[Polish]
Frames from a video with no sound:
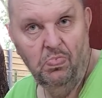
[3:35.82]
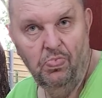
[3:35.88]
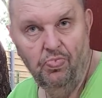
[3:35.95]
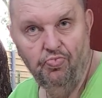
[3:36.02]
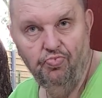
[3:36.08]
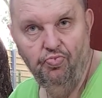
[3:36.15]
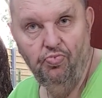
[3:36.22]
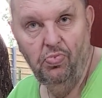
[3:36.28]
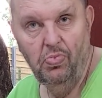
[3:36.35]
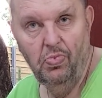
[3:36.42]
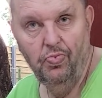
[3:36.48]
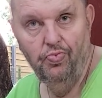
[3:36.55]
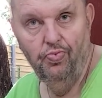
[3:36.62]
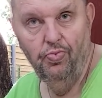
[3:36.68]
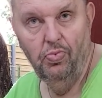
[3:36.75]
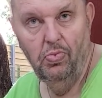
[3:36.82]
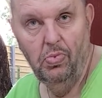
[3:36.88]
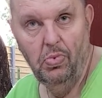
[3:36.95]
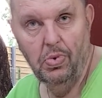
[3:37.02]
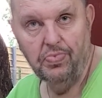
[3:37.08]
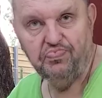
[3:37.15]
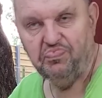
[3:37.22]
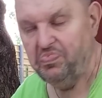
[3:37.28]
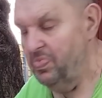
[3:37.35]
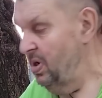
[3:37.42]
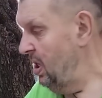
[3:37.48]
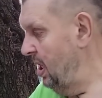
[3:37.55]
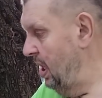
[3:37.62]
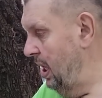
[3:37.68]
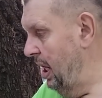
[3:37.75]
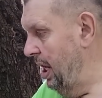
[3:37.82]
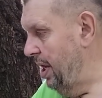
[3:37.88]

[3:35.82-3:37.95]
Może służbowy ma, ja nie wiem. Dobra, to sam